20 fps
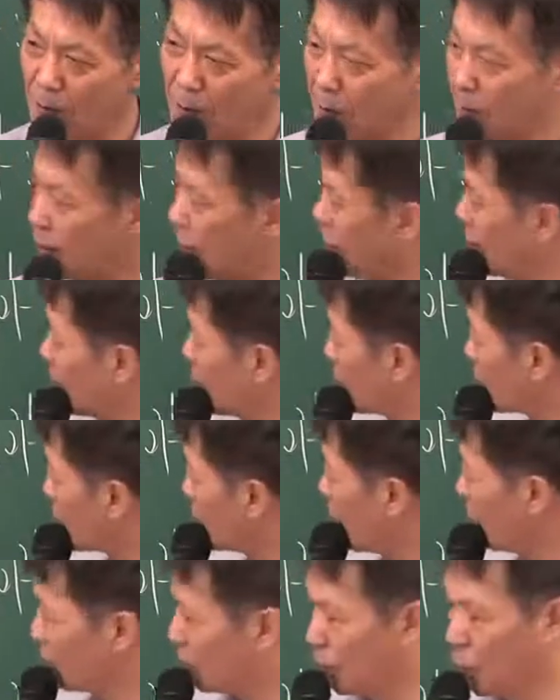이걸로
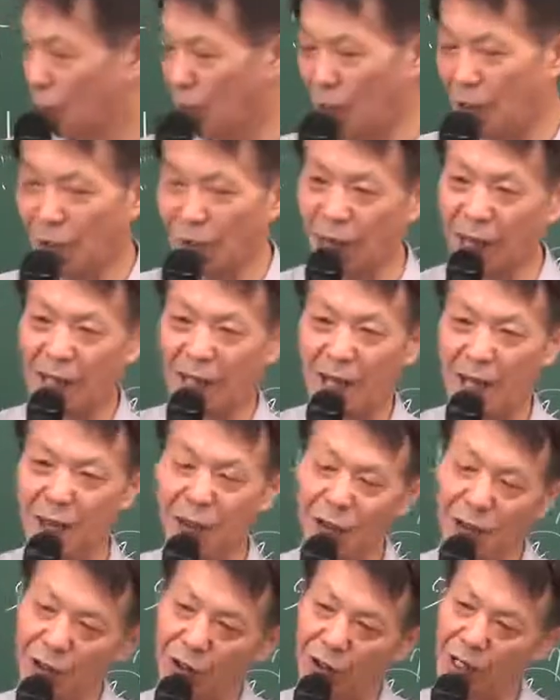끝났으면 좋겠는데
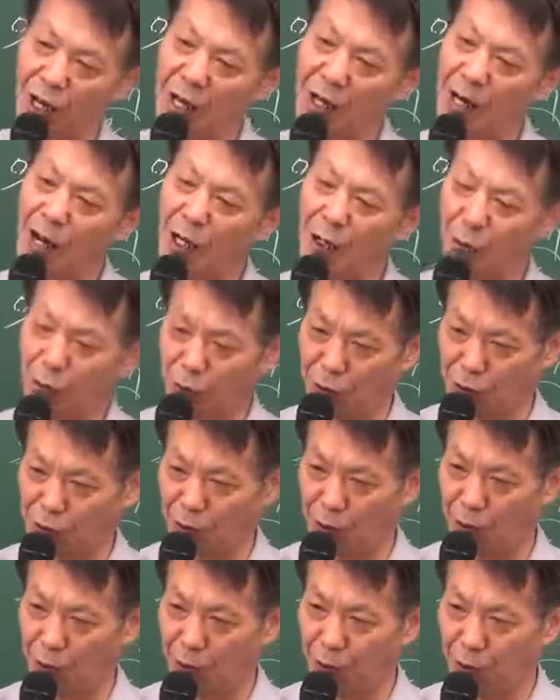사실은 여기 하나가 더
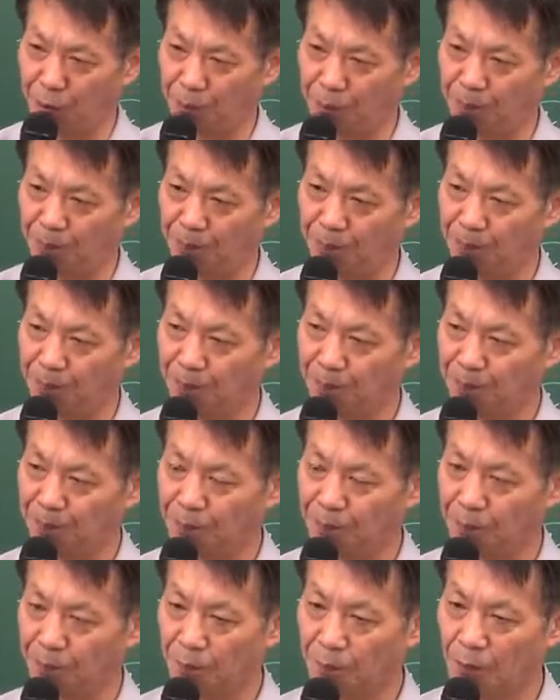있어요.
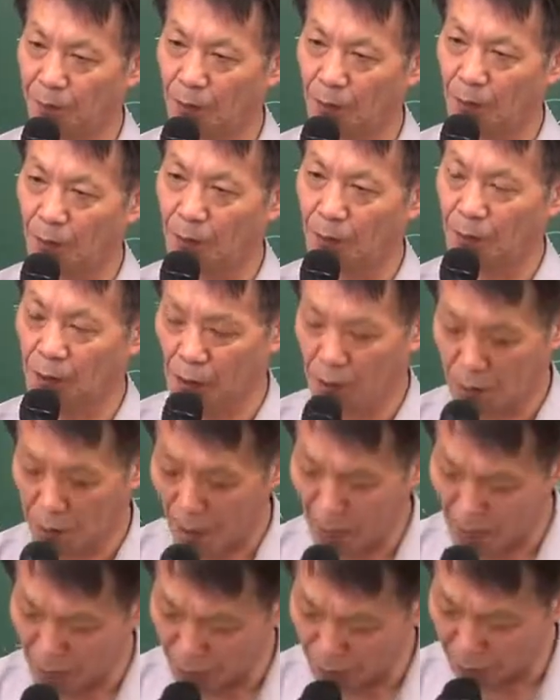그
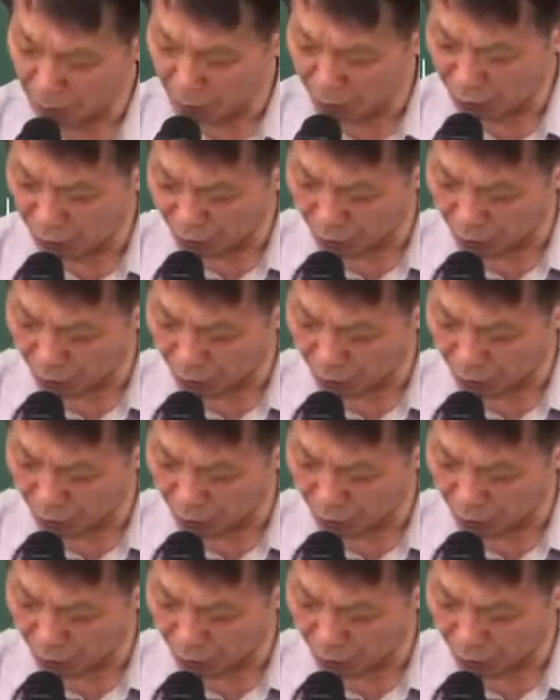하나는요,